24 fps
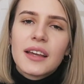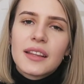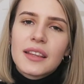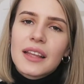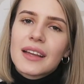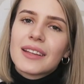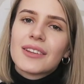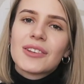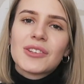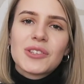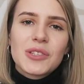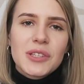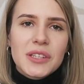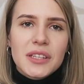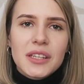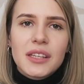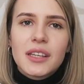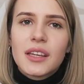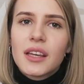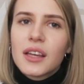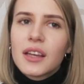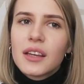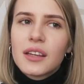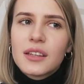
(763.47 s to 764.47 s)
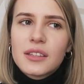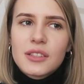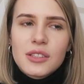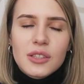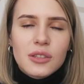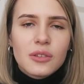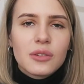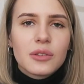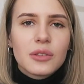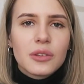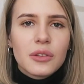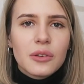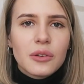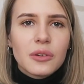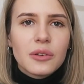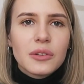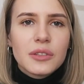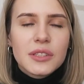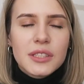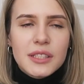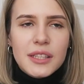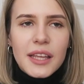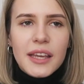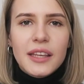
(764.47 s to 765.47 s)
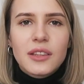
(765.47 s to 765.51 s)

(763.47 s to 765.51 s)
楽しい仕事した